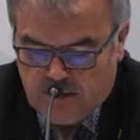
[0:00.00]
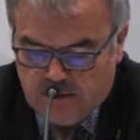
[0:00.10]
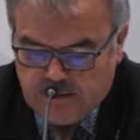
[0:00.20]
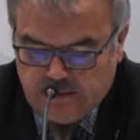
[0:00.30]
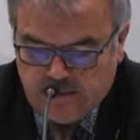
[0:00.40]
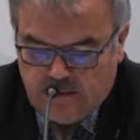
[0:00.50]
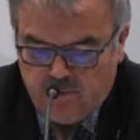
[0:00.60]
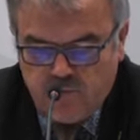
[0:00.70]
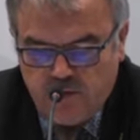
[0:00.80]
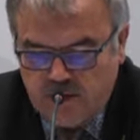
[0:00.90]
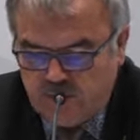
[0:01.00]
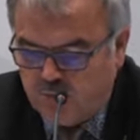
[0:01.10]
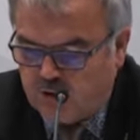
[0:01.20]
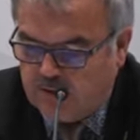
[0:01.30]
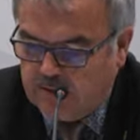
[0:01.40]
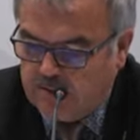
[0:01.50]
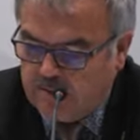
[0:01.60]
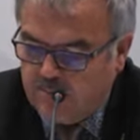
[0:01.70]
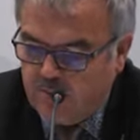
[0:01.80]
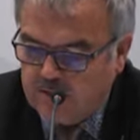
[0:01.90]
ganzen
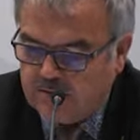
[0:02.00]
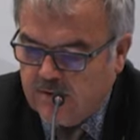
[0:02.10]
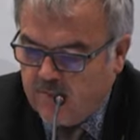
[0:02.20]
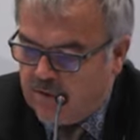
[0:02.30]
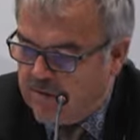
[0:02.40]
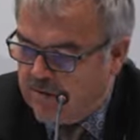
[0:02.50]
aufenthaltsbeschränkenden Maßnahmen,